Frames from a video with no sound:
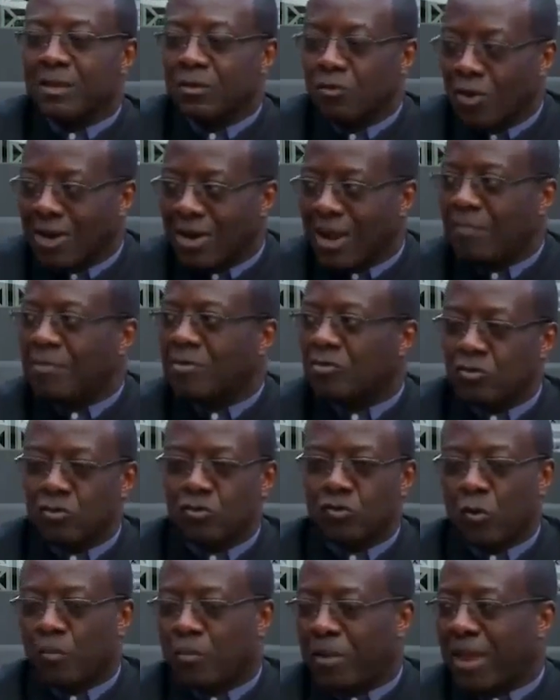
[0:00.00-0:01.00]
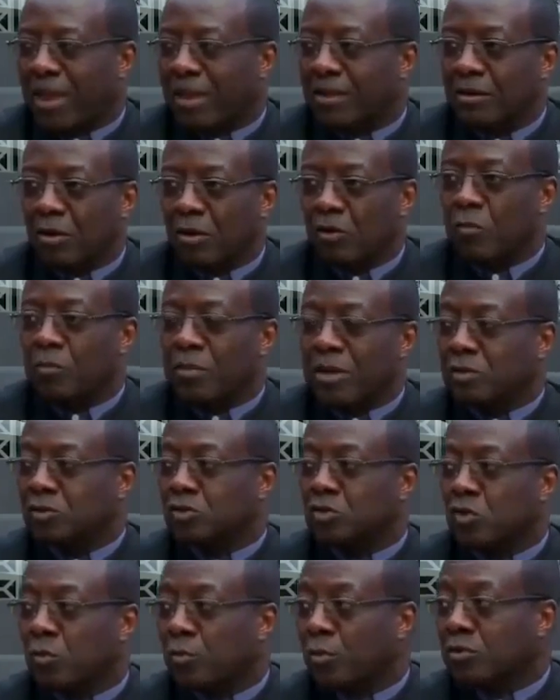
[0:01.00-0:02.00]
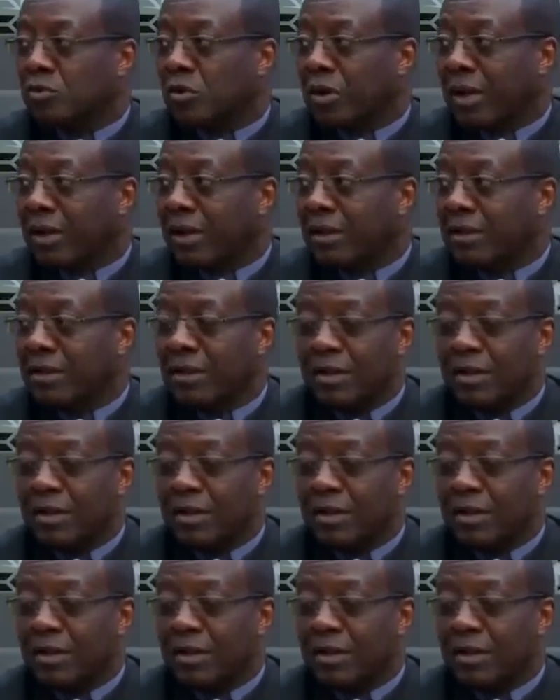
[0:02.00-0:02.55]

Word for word: de la maison de ton père, dans le pays que je te montrerai.